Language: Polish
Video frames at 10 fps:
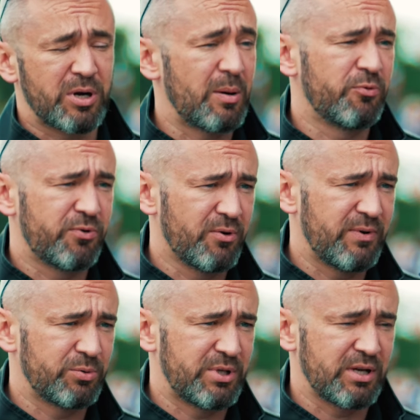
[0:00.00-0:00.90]

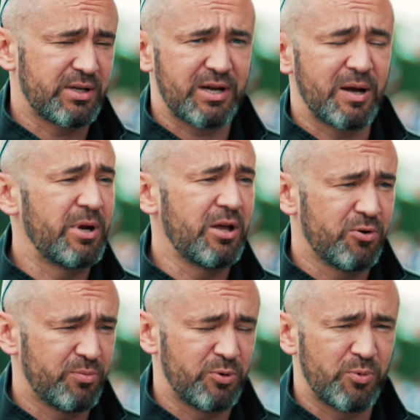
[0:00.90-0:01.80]
kamuflował, tak? Jak
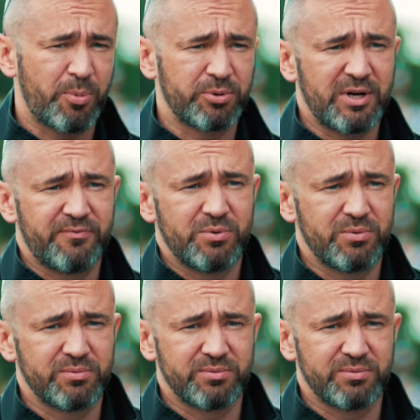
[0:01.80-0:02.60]
kameleon był, bo potrafił